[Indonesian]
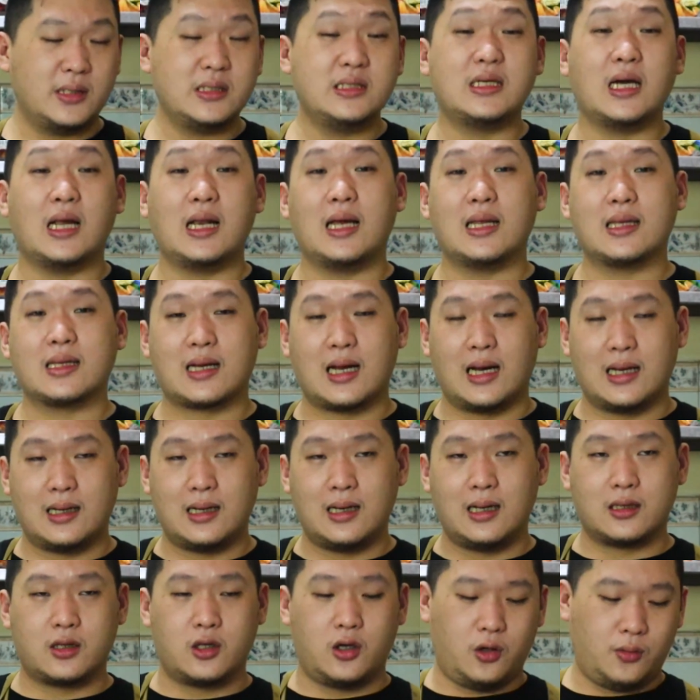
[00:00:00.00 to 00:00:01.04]

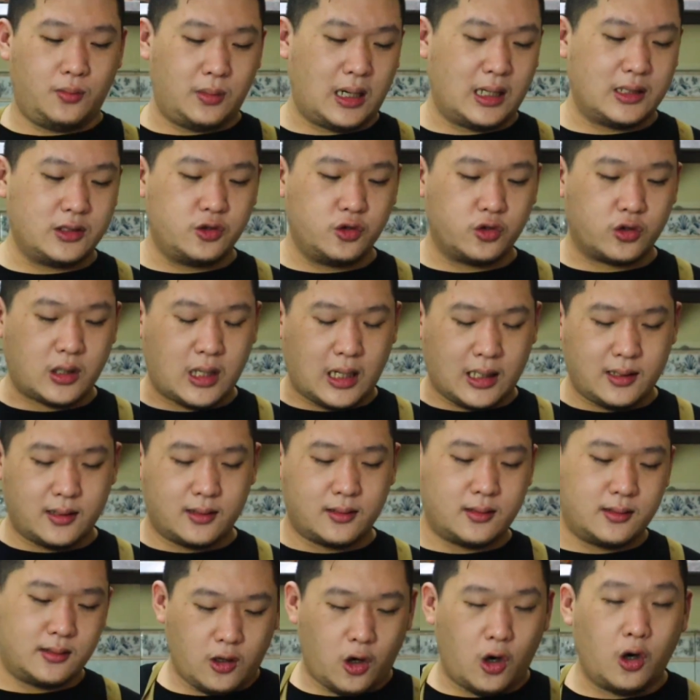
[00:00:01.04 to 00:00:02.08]
menjalankan atau melanjutkan
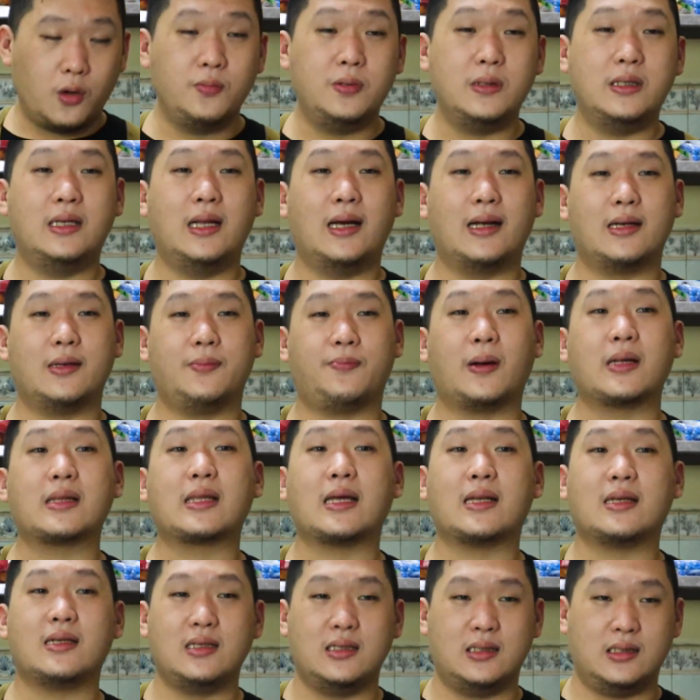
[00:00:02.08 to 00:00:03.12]
hobi dari Pak
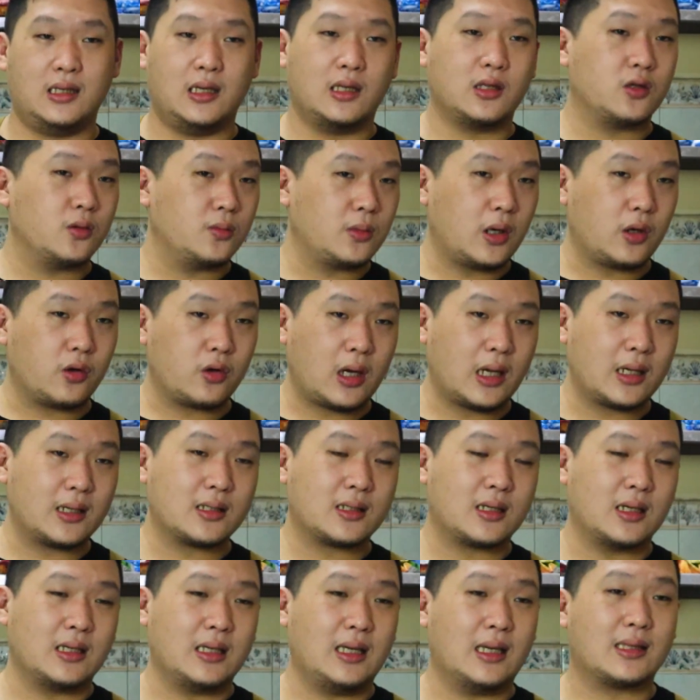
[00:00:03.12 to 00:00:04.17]
Tendi yaitu melakukan
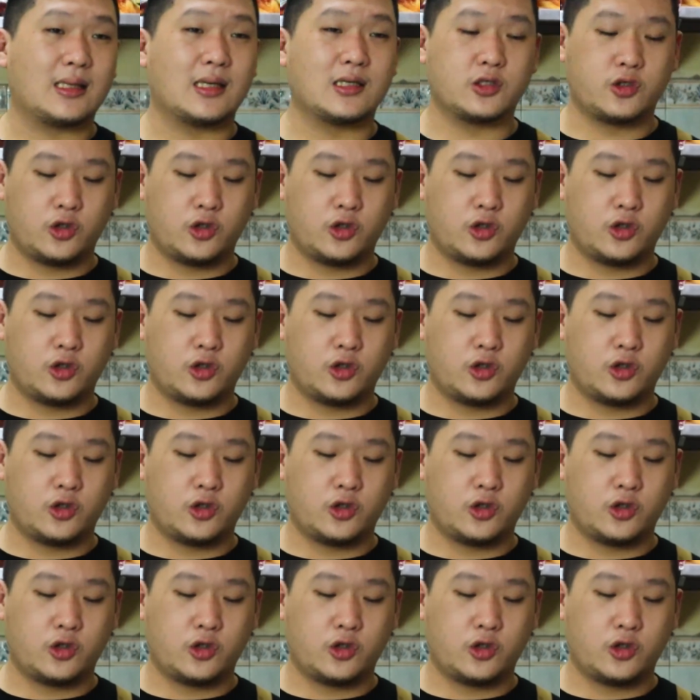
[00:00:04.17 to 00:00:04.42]
kegiatan